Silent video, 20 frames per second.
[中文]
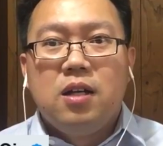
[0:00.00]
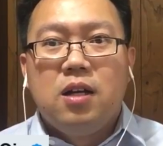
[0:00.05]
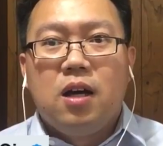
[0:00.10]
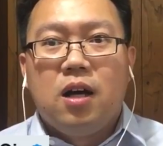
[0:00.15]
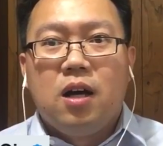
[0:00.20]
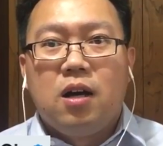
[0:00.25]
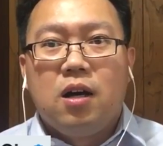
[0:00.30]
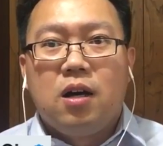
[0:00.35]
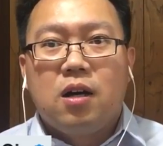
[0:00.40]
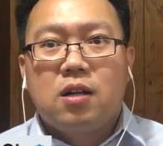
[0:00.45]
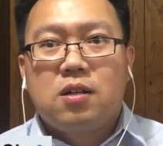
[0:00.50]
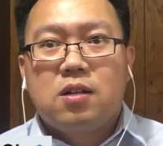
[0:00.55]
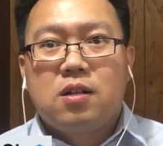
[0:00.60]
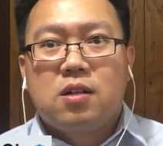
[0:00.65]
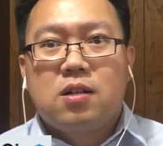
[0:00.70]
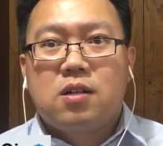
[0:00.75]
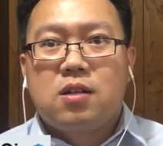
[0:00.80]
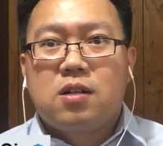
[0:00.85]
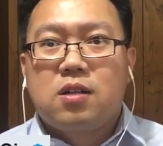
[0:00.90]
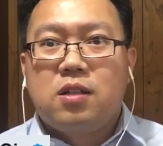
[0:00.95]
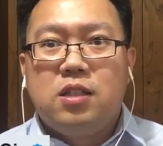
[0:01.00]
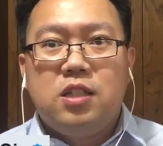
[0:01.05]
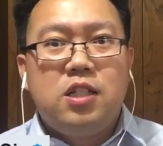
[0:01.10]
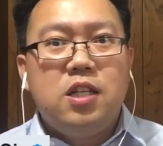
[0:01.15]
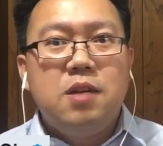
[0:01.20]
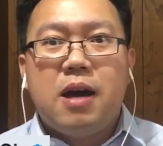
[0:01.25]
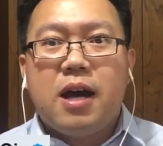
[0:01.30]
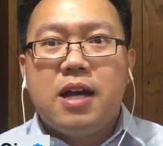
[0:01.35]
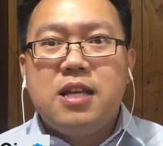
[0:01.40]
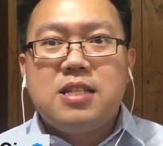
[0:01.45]
呃，已
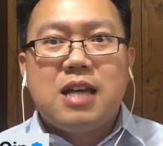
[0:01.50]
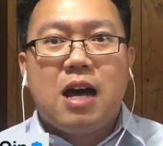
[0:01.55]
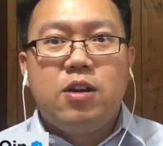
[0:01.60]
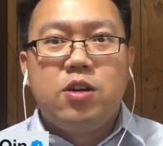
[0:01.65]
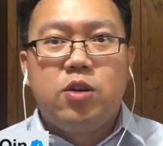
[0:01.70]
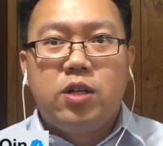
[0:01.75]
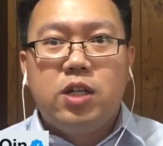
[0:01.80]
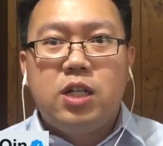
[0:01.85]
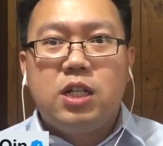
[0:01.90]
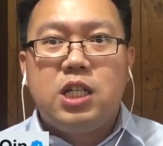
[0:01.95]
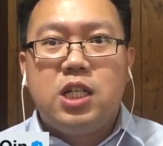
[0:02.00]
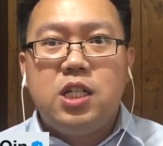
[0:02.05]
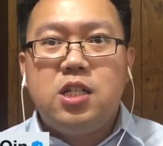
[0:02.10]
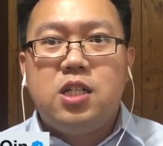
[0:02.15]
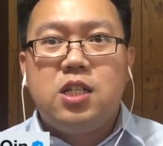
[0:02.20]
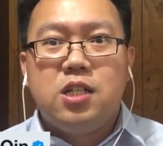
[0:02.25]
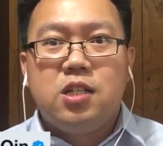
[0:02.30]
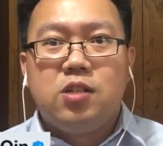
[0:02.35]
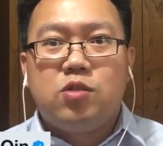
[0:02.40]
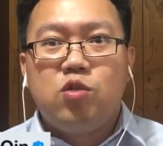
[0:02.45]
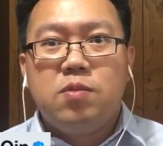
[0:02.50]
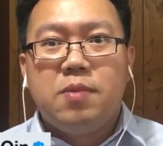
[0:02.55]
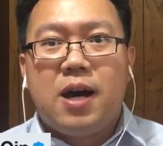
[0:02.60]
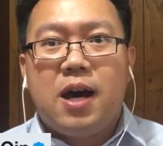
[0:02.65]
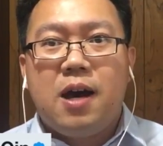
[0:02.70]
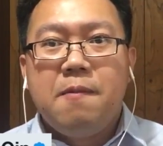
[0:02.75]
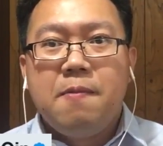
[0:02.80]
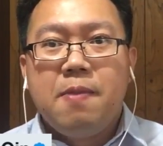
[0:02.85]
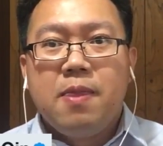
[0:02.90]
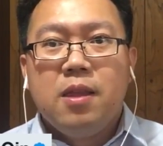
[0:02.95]
经很少有人提起，对
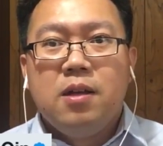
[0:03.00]
吗？